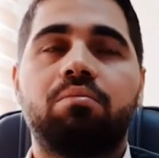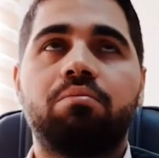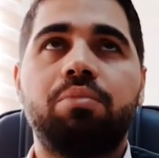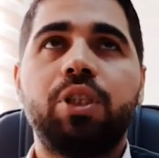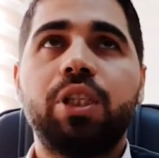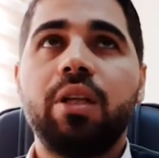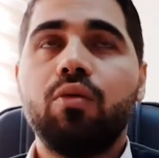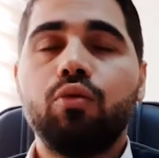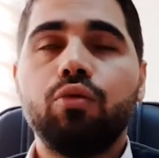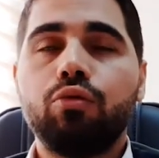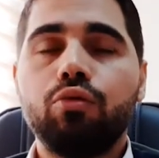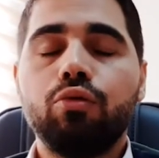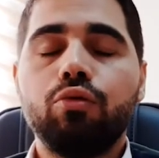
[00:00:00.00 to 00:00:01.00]
bir şeyler
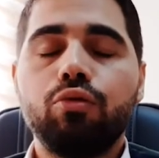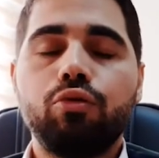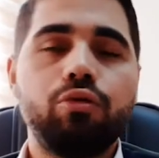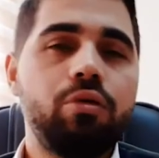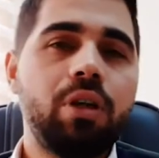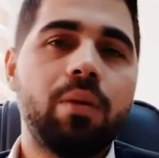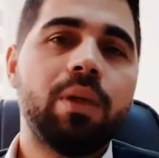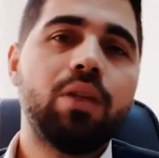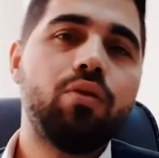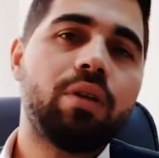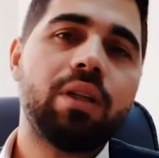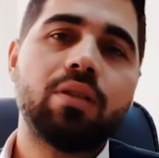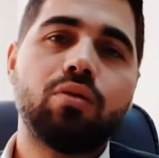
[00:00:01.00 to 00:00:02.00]
unuttuğunu düşünüyor ama
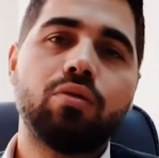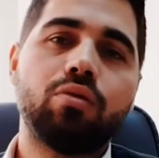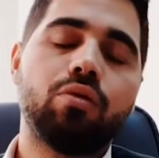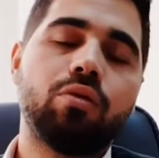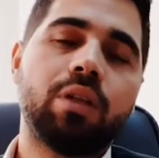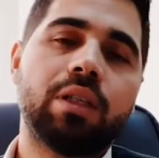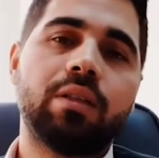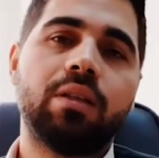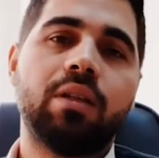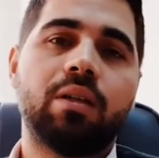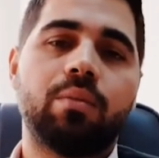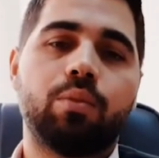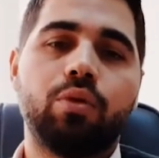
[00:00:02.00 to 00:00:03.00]
diyor ki nasıl olsa yolda
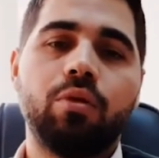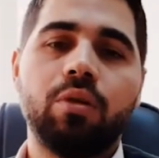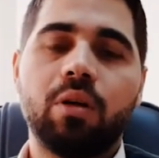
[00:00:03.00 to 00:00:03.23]
hatırlarım diyor.